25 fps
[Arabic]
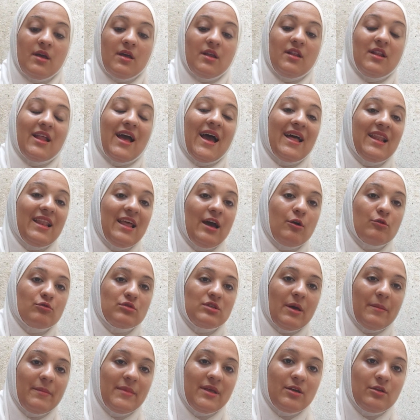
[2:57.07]
اللي قالها
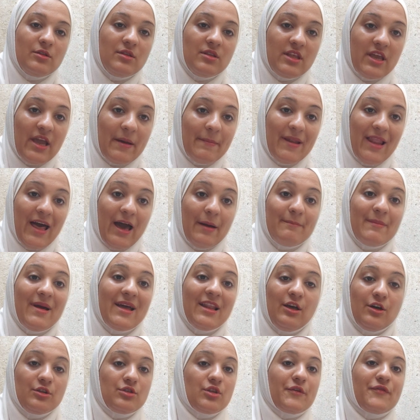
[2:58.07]
قدام النيابه
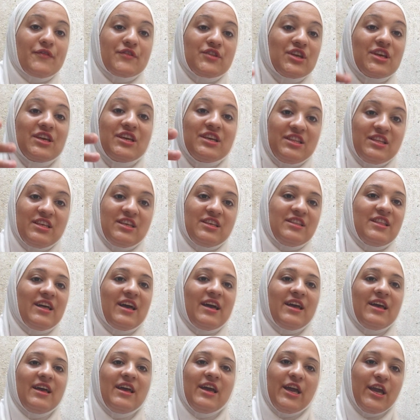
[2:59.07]
العامه الاعترافات الجديده